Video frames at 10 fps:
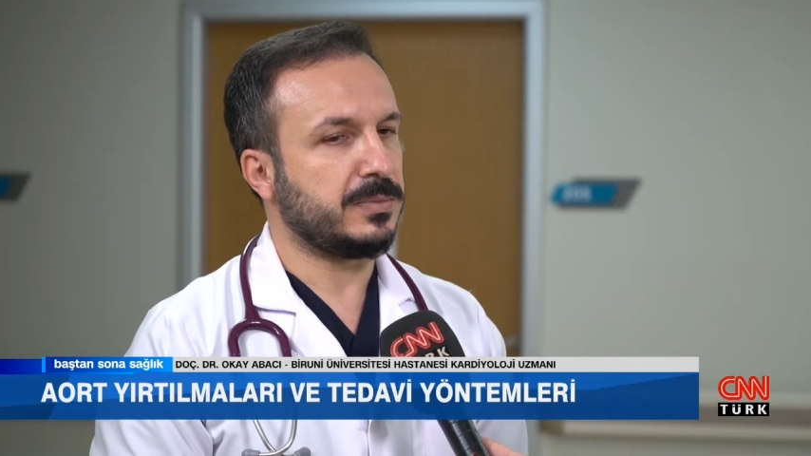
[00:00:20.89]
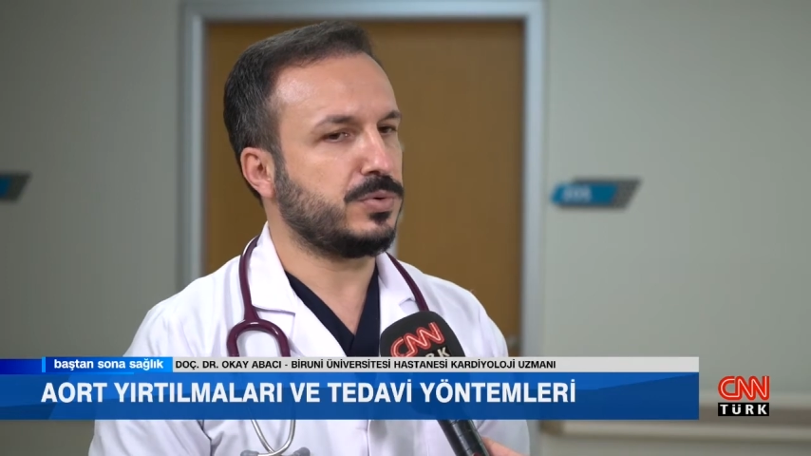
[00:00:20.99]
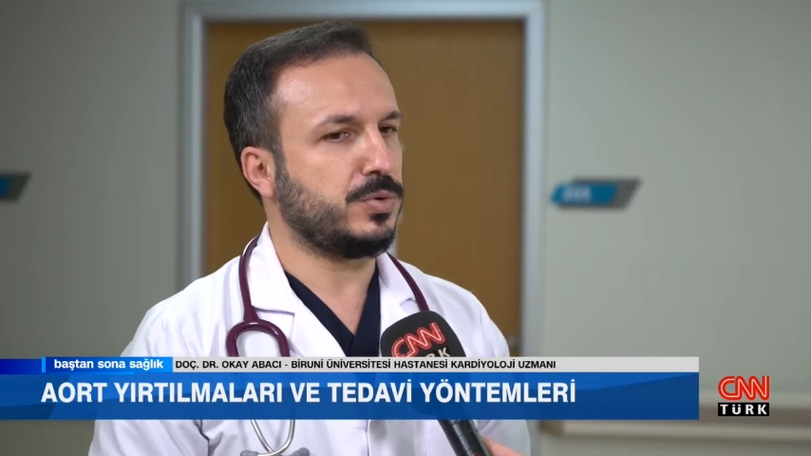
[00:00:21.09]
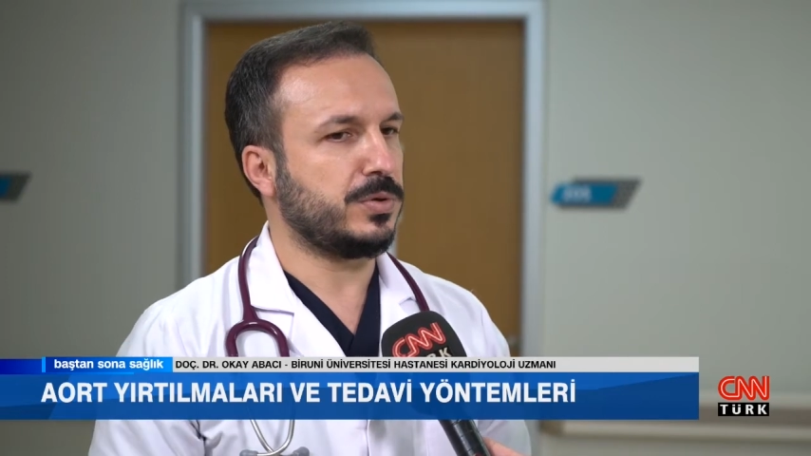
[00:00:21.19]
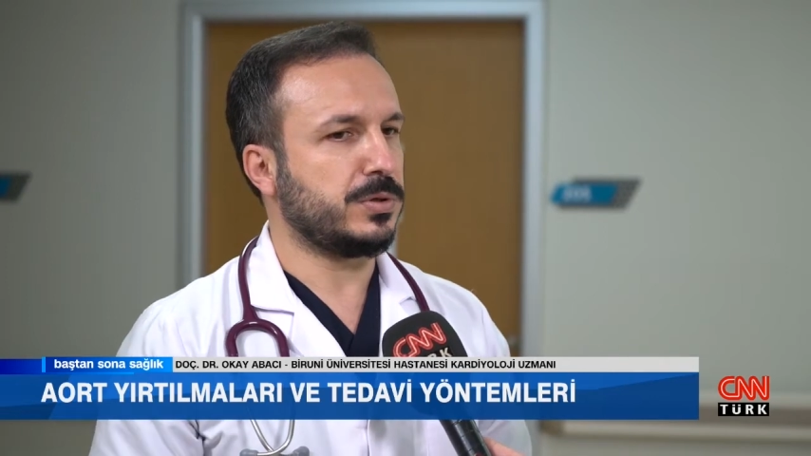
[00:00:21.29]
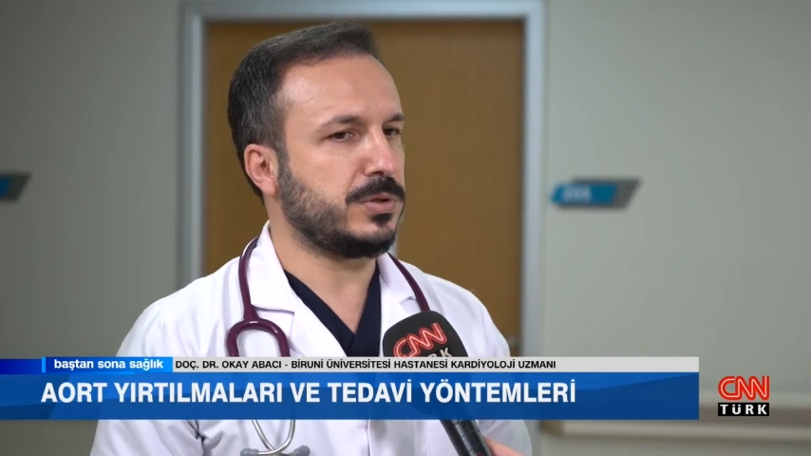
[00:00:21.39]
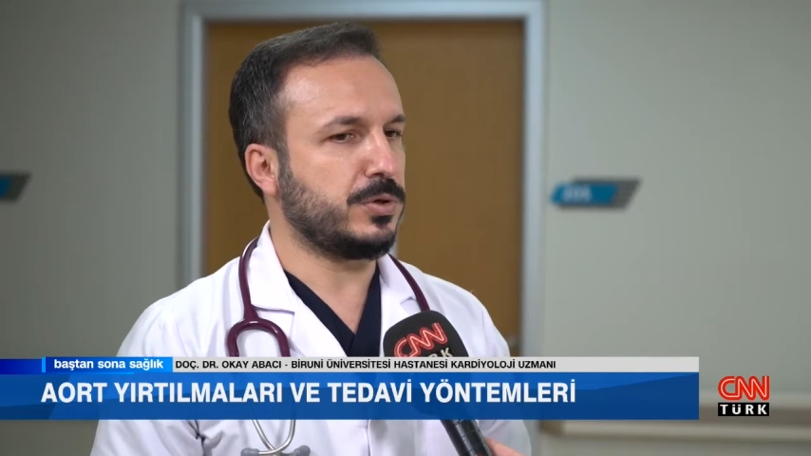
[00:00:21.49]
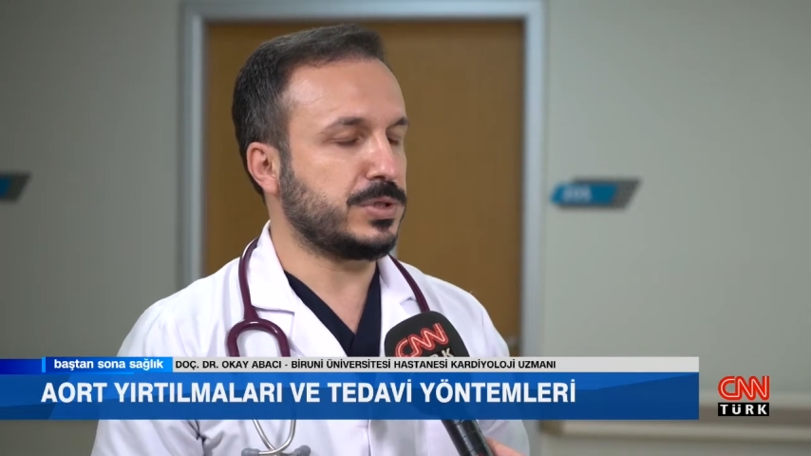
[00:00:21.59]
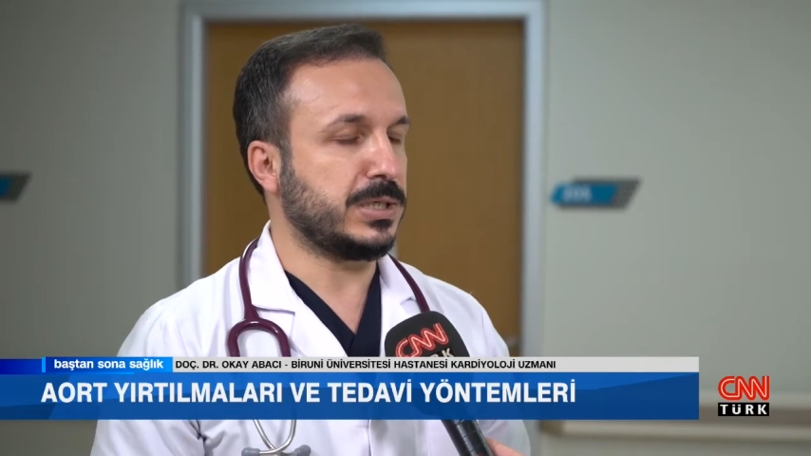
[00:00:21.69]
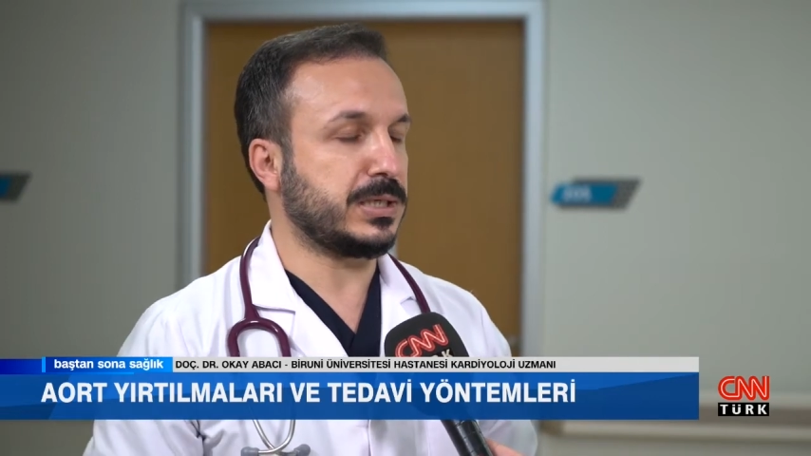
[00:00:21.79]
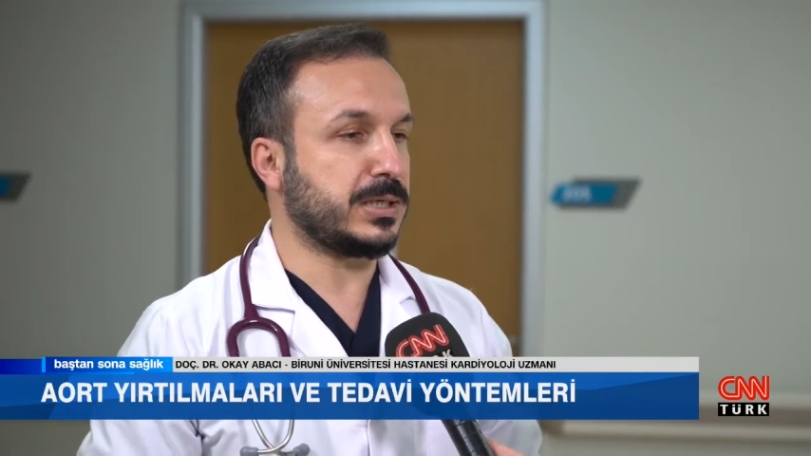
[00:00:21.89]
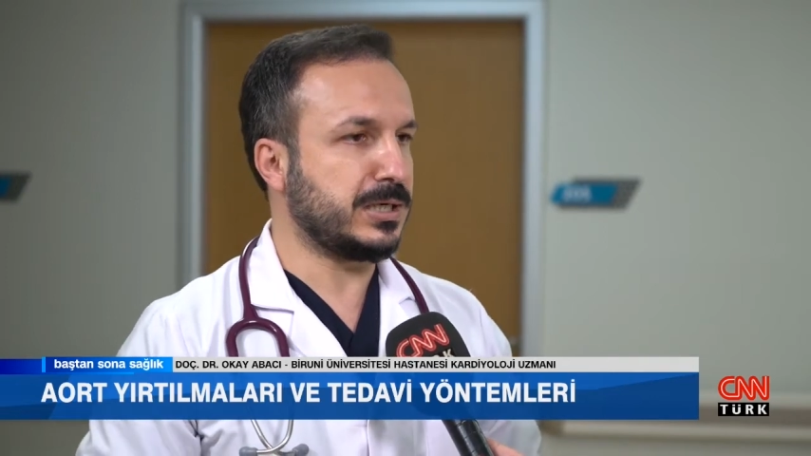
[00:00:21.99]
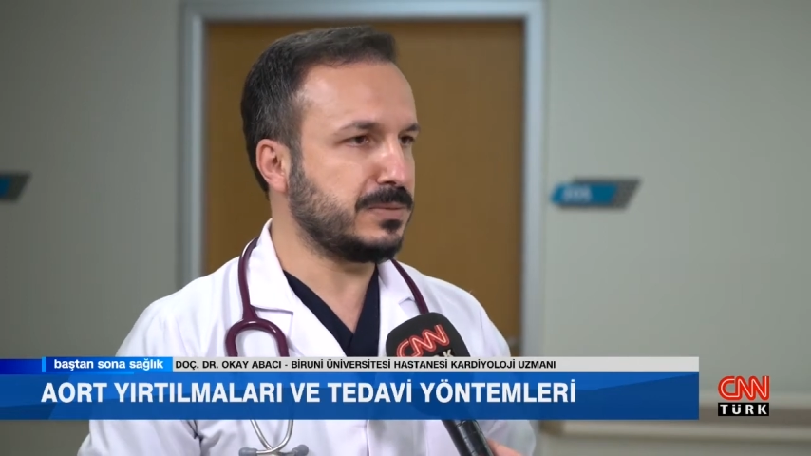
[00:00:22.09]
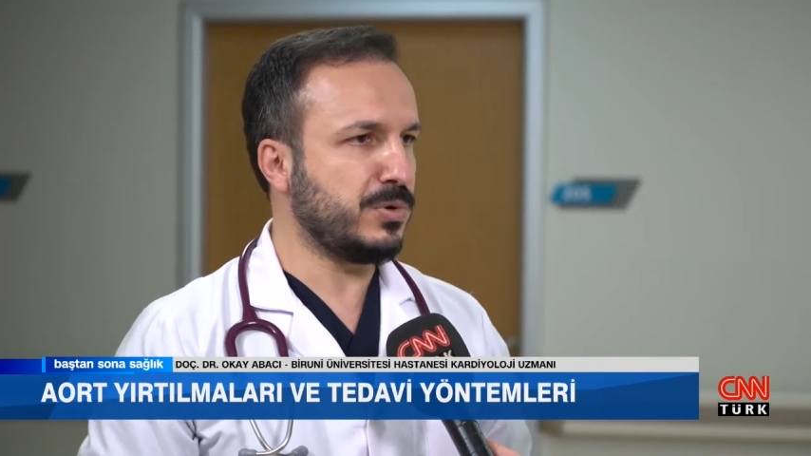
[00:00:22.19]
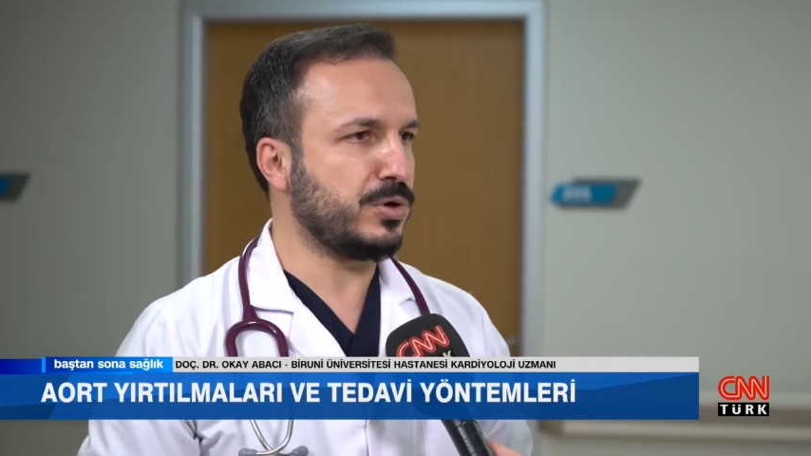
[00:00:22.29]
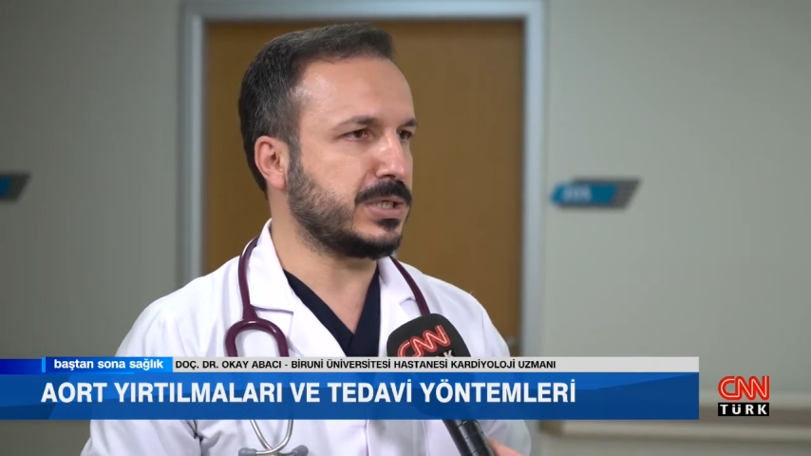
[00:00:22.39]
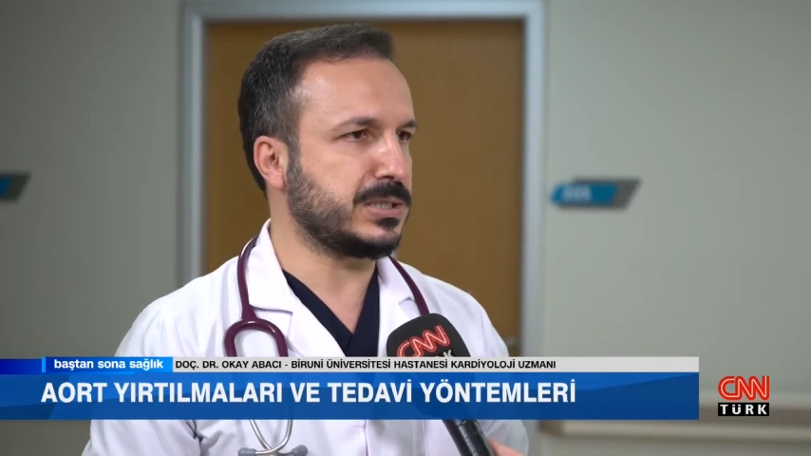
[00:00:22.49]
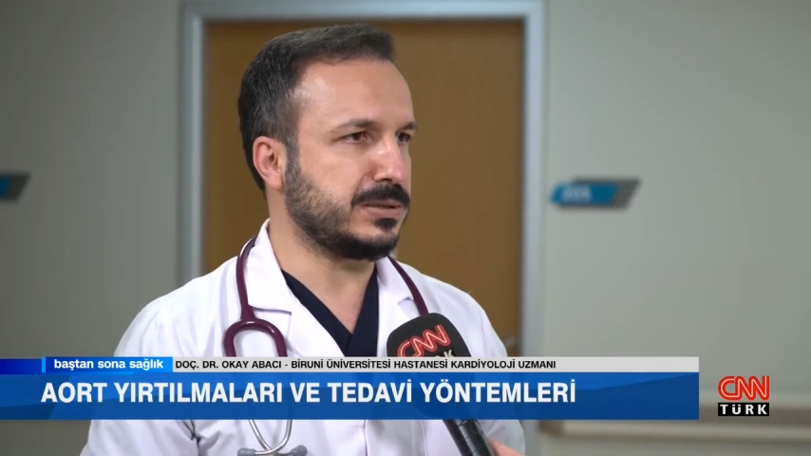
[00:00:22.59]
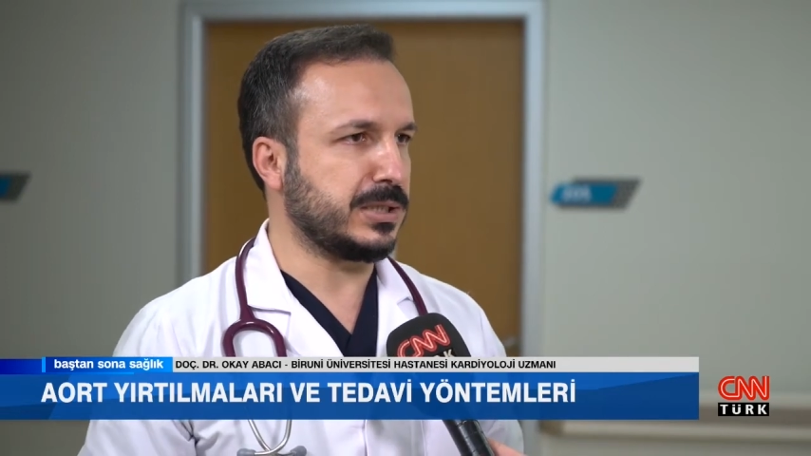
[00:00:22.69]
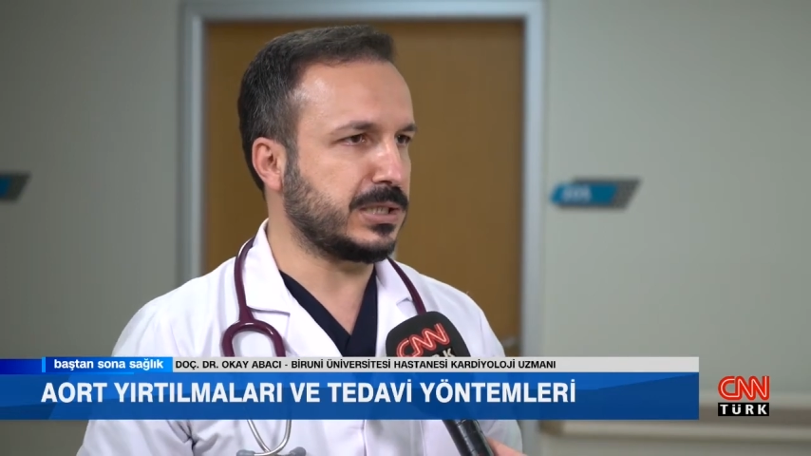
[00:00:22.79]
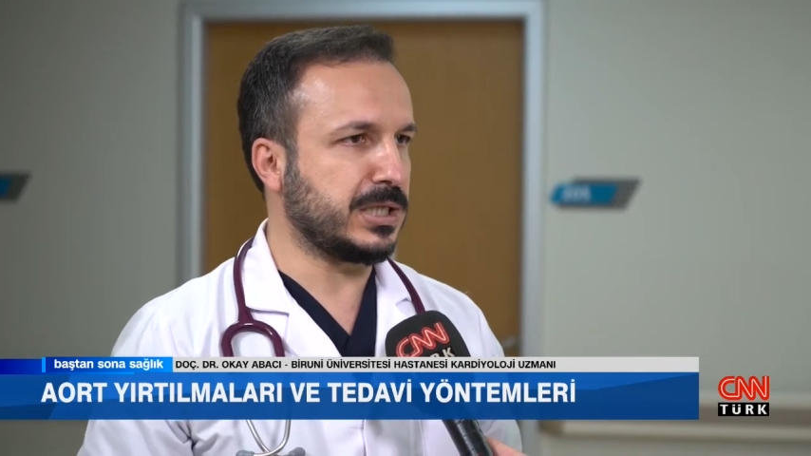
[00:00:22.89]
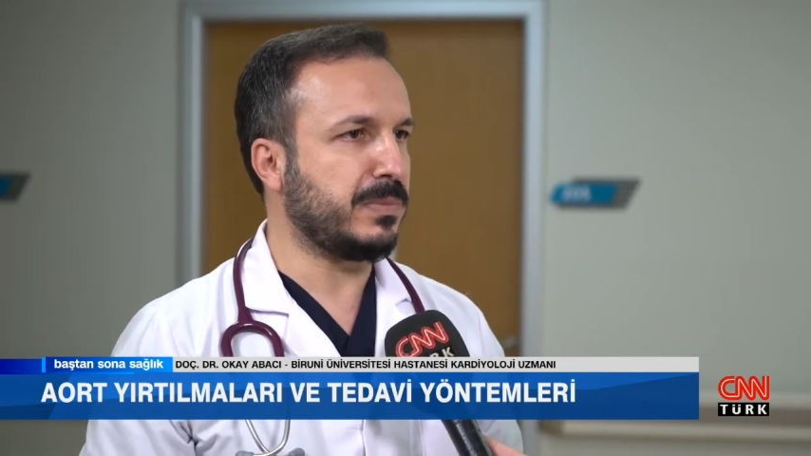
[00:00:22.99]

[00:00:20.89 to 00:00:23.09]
bu e, özellikle karın bölgesindeki